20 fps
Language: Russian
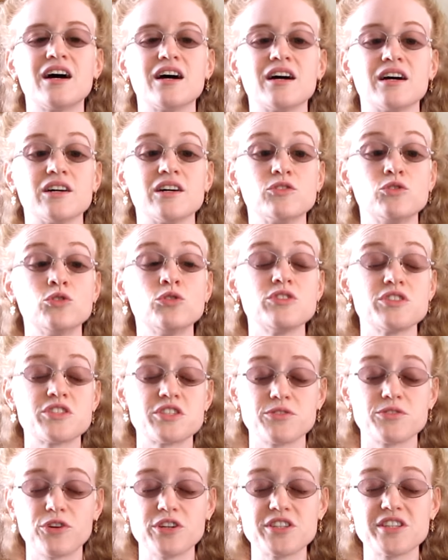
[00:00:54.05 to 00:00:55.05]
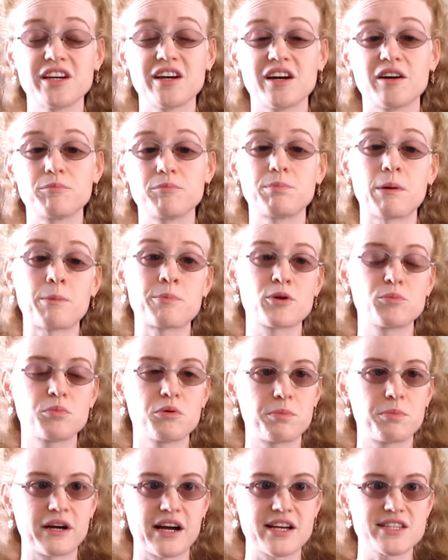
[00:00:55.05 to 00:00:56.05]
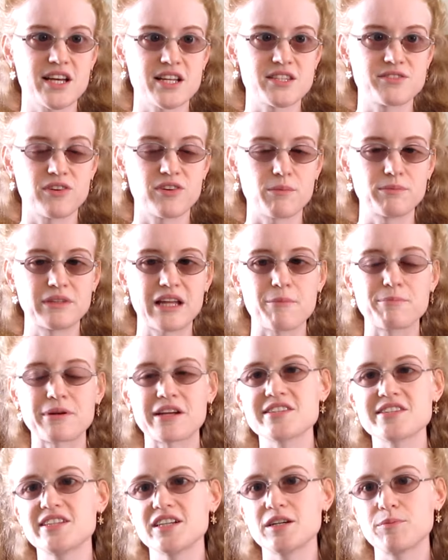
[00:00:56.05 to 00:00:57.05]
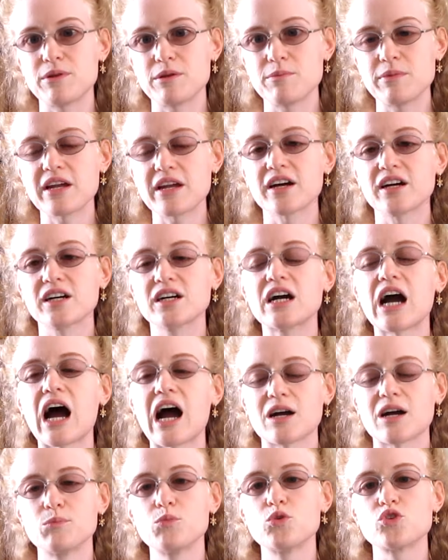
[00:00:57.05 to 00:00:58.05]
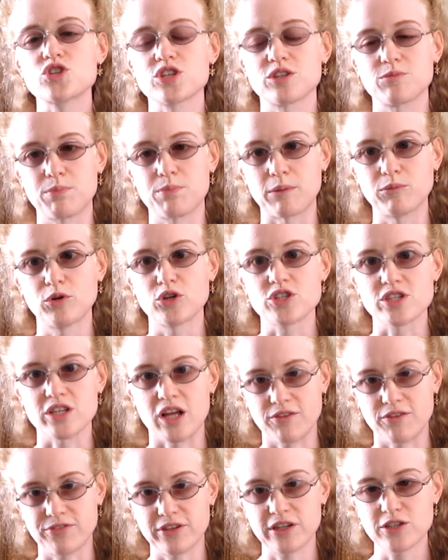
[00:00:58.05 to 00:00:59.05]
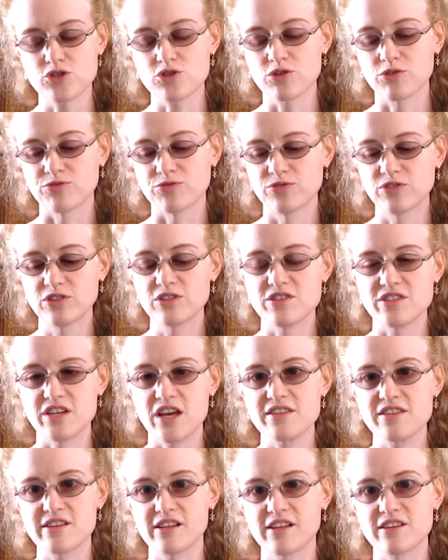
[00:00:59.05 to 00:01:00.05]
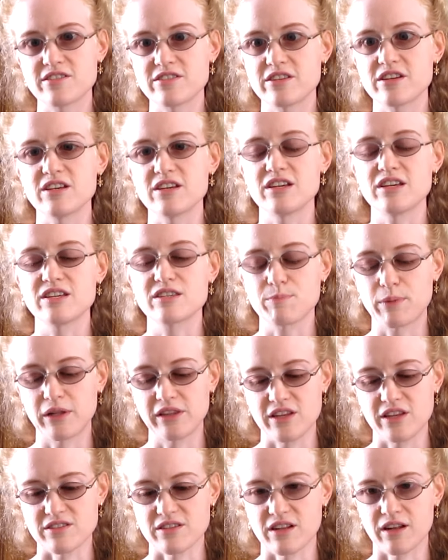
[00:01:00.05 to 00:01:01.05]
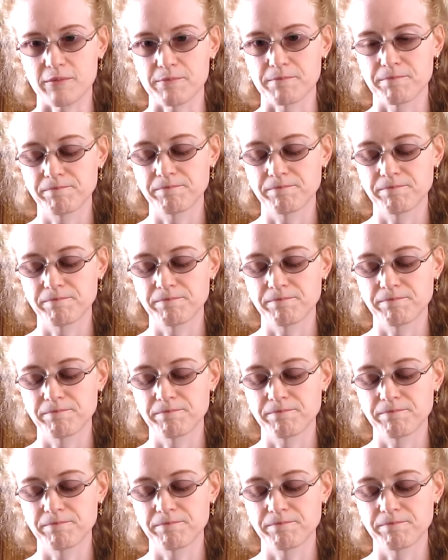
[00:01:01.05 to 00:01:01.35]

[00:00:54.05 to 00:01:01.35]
А, ну, сегодня попробую показать вам на простых примерах, как может помочь сольфеджио в деятельности исполнителя.